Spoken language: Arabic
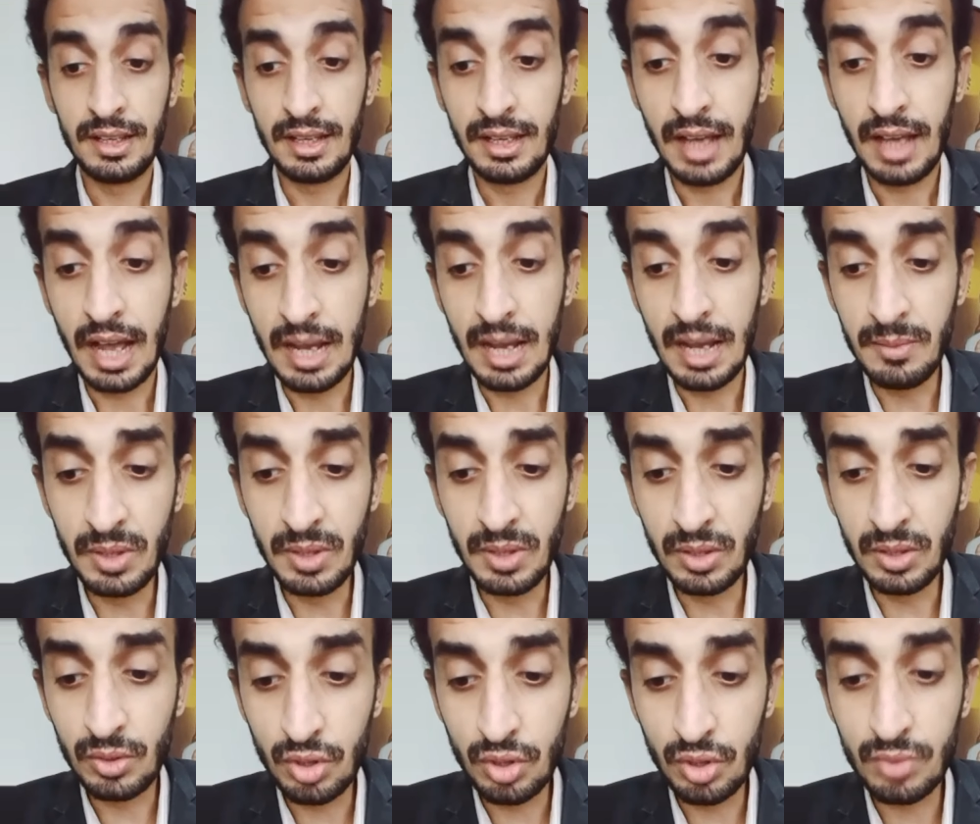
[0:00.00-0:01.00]
حبل
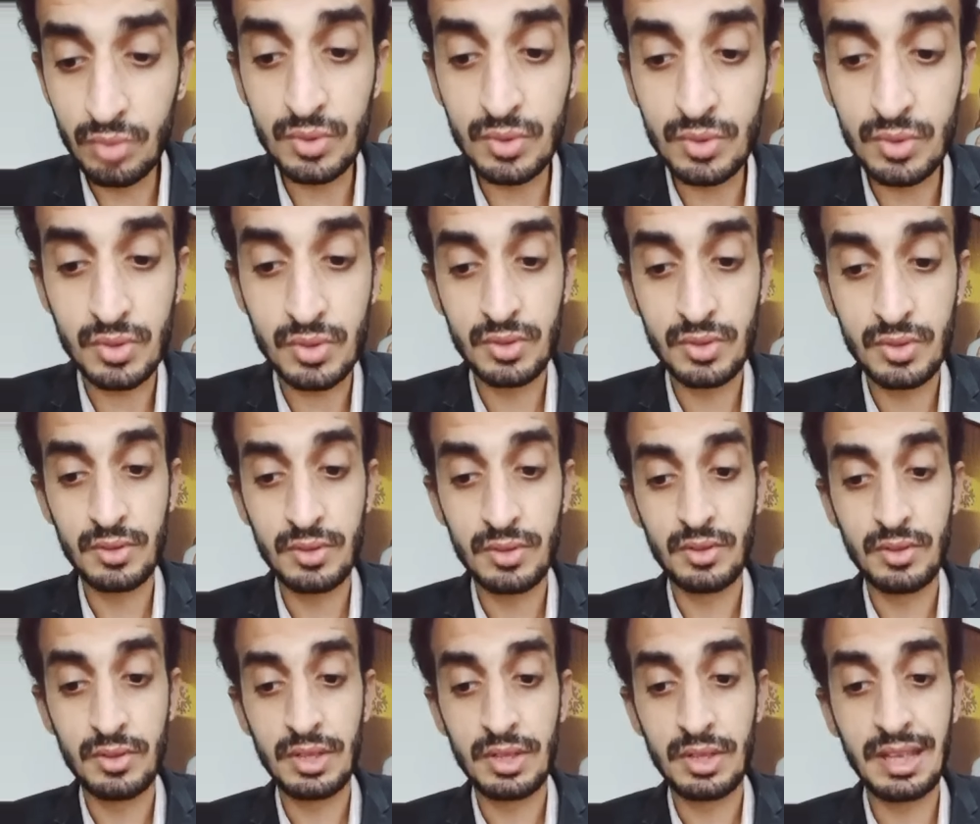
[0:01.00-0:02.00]
القرمز
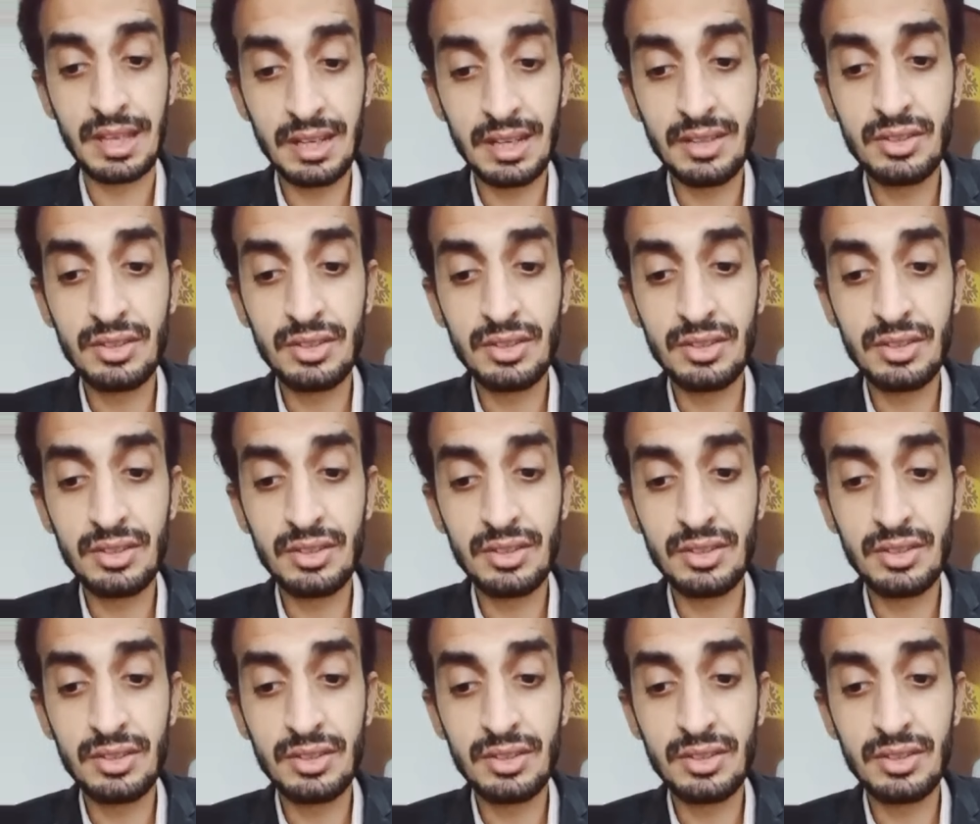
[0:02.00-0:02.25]
كان